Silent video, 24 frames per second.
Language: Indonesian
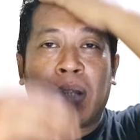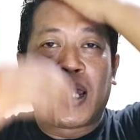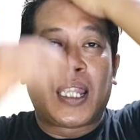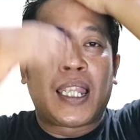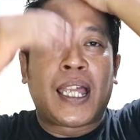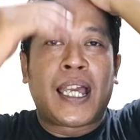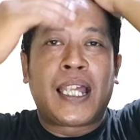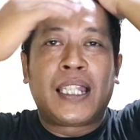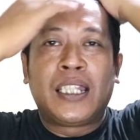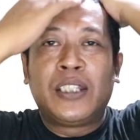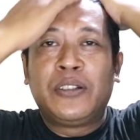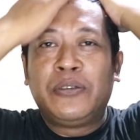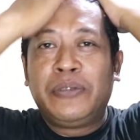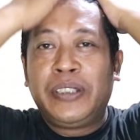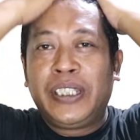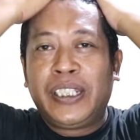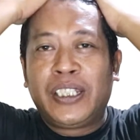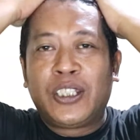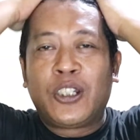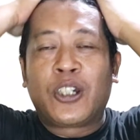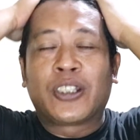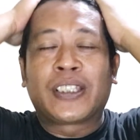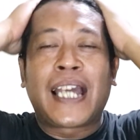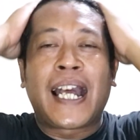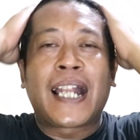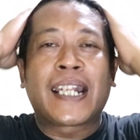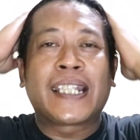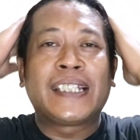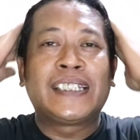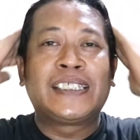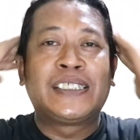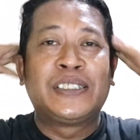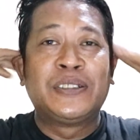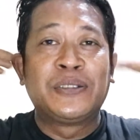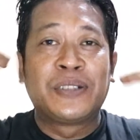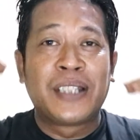melalui
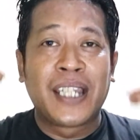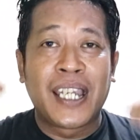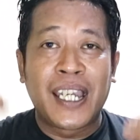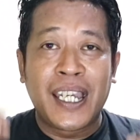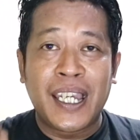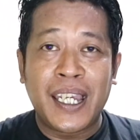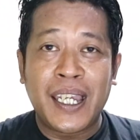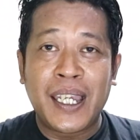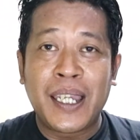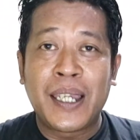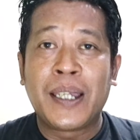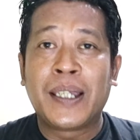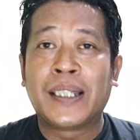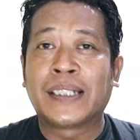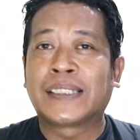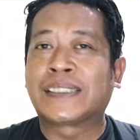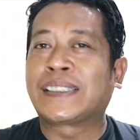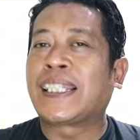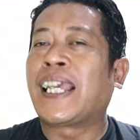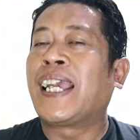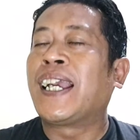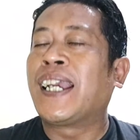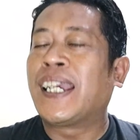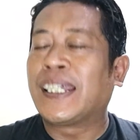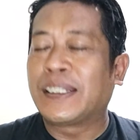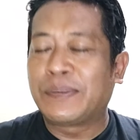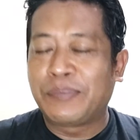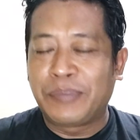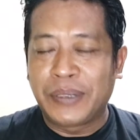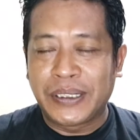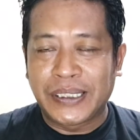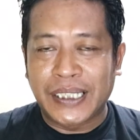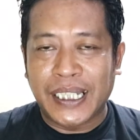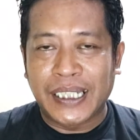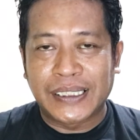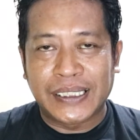notaris juga sangat
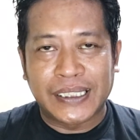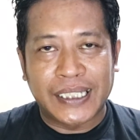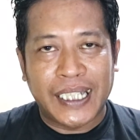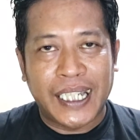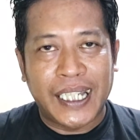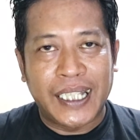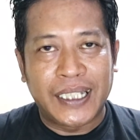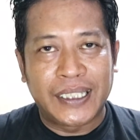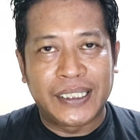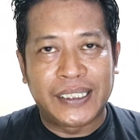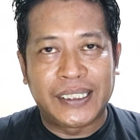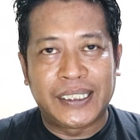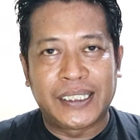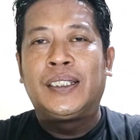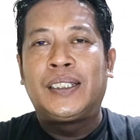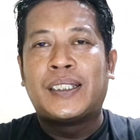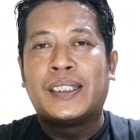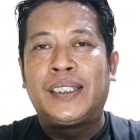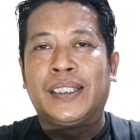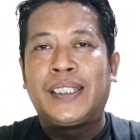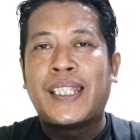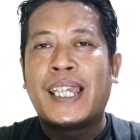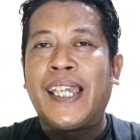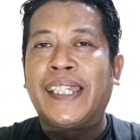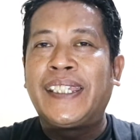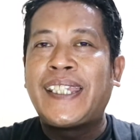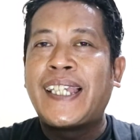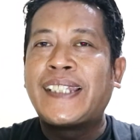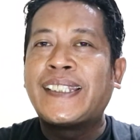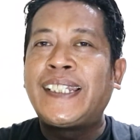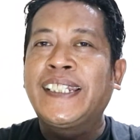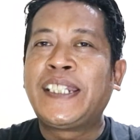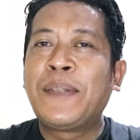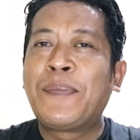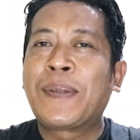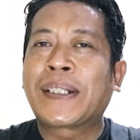bisa sekali Nah,
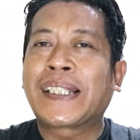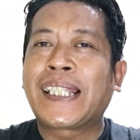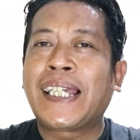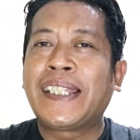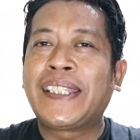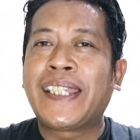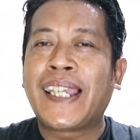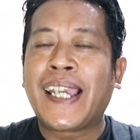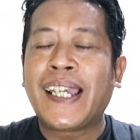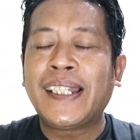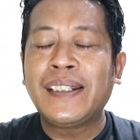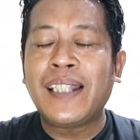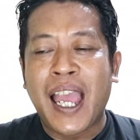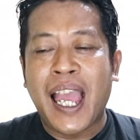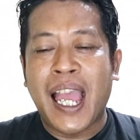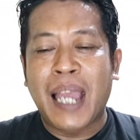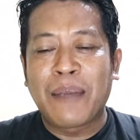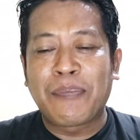yang jadi pertanyaan,